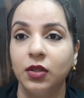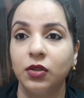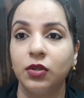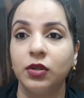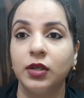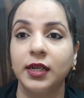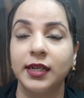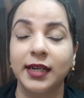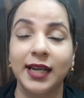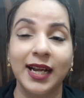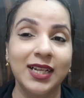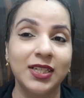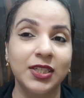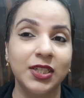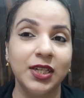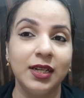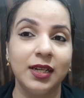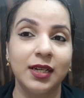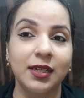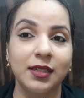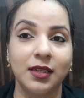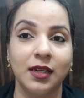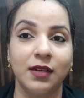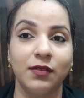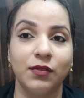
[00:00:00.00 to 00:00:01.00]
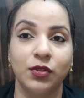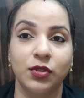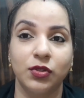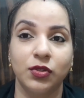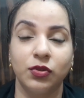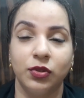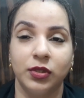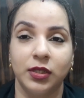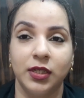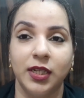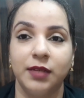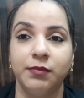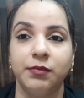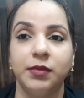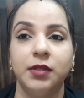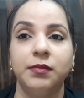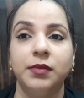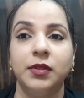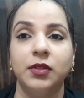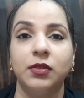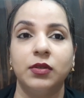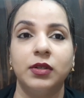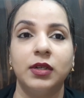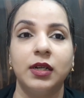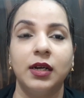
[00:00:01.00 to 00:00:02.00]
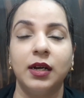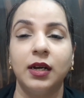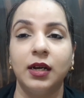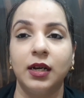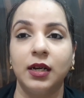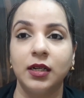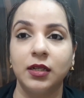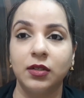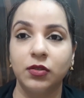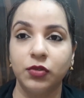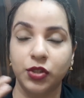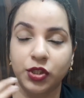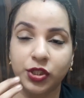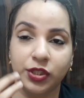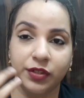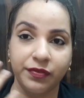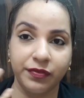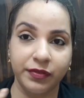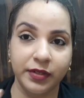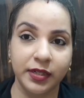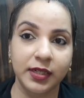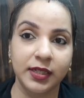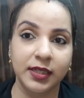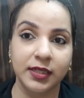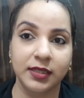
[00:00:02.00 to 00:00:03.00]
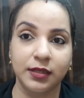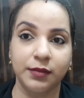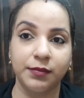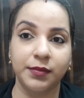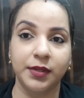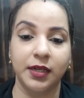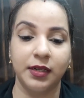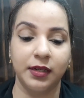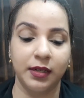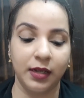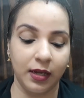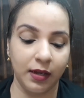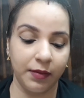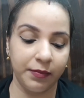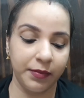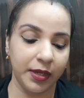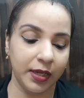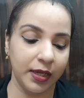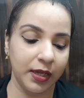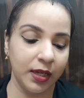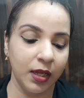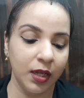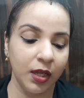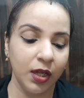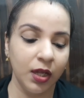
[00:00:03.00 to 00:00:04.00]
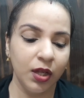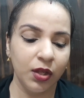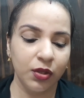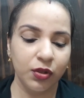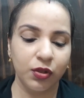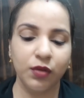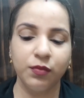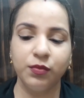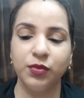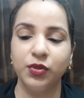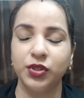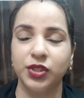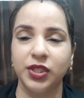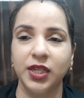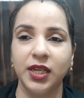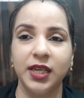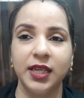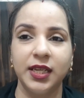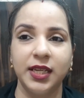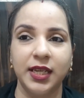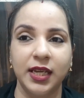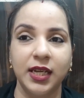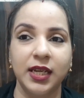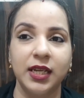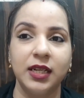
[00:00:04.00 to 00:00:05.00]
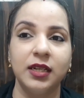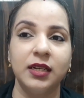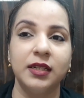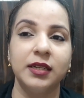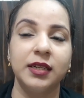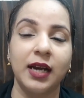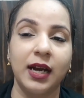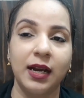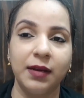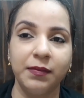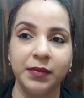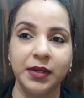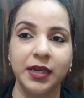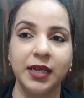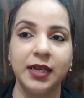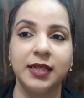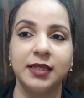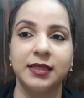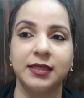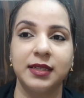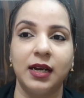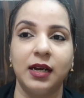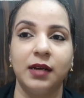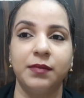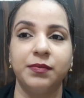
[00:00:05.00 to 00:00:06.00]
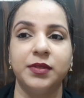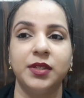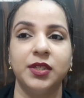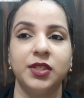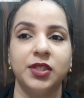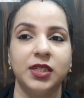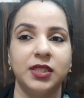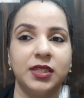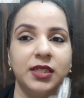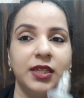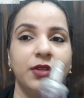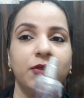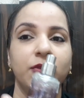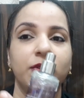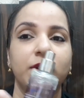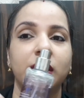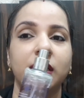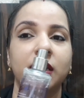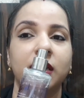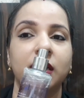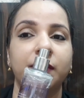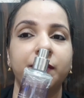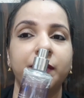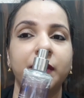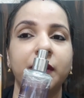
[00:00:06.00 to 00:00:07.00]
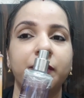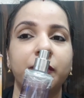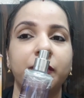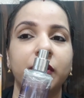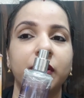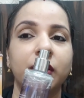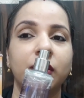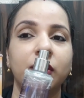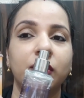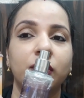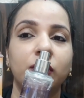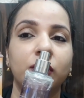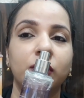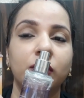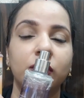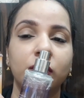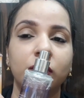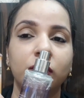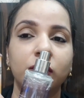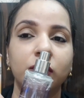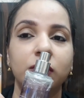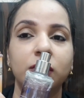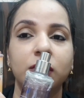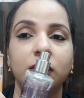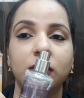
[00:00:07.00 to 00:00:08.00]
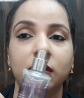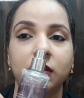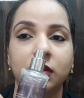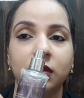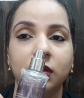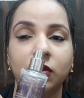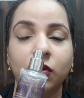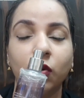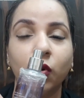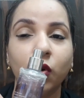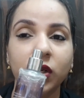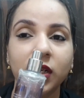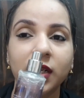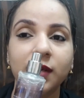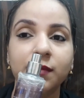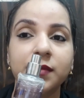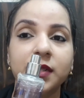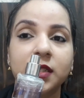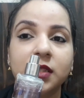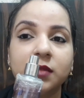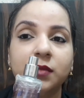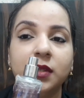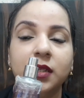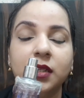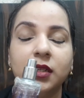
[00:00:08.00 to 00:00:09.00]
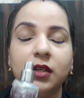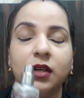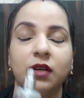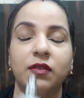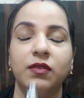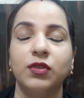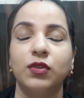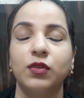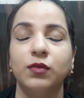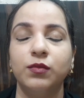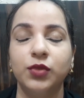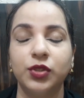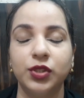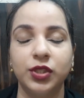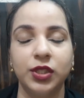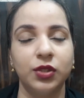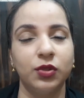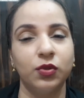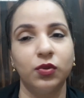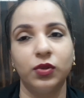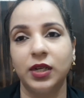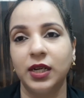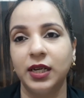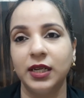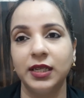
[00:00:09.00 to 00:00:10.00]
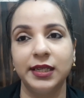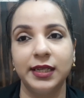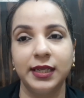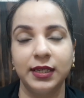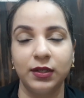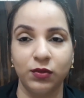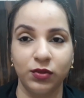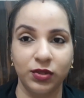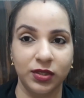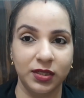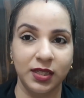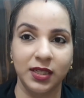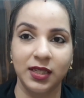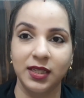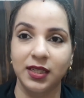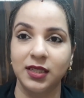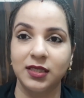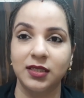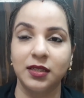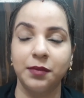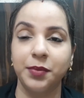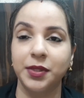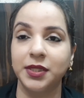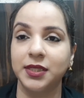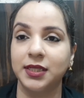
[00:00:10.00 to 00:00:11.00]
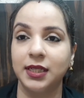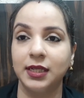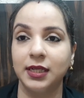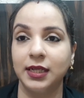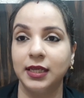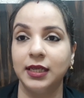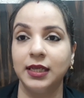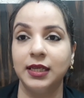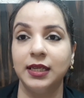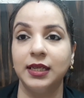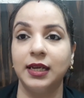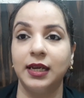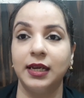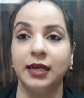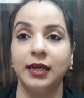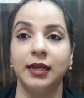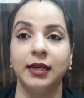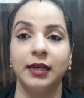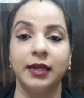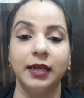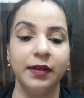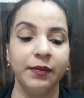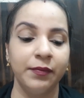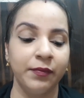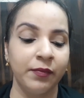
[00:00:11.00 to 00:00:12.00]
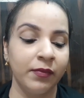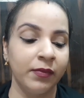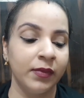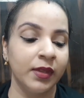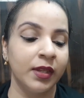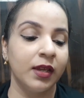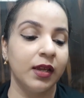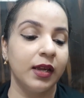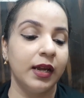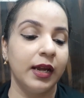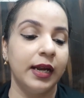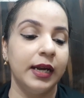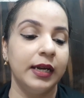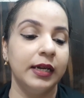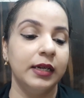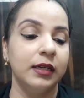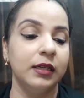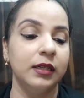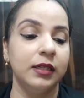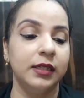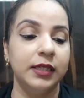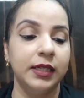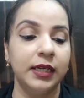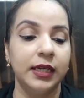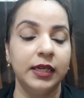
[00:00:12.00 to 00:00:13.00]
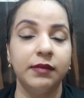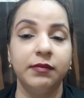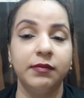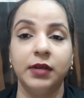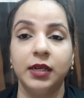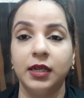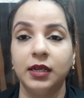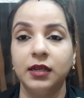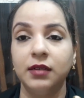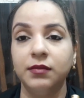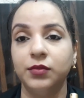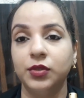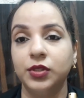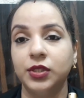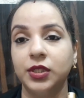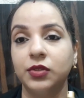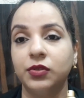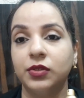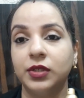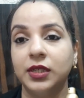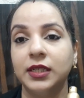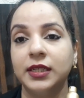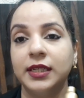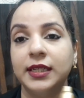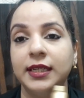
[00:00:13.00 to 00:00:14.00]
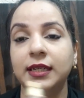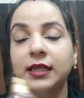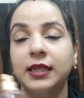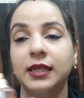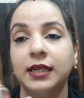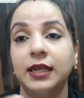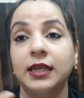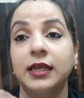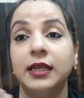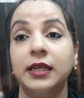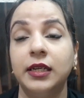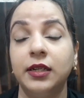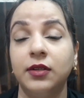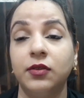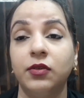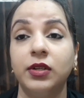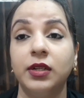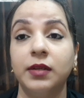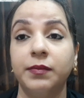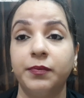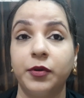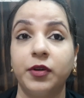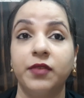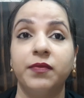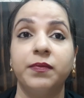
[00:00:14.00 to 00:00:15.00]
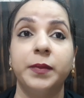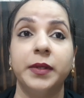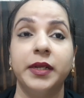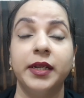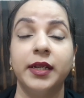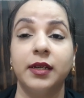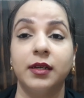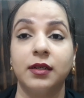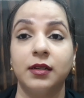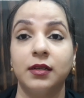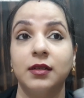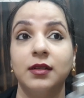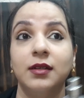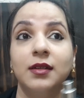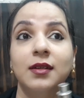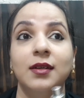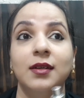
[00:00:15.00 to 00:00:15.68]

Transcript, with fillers: थोड़ा कैची लगता है वो सुनने में भी थोड़ा हाँ कुछ डिफरेंट किस्म का नाम है तो मुझे ये नाम के हिसाब से जैसे इन्होंने अपने प्रोडक्ट को कोड नंबर्स में लिखा हुआ है तो मुझे थोड़ा ये उस तरीके से पसंद नहीं आया है एंड ये वाला मुझे थोड़ा ठीक लगा है कि इन्होंने प्रॉपर एक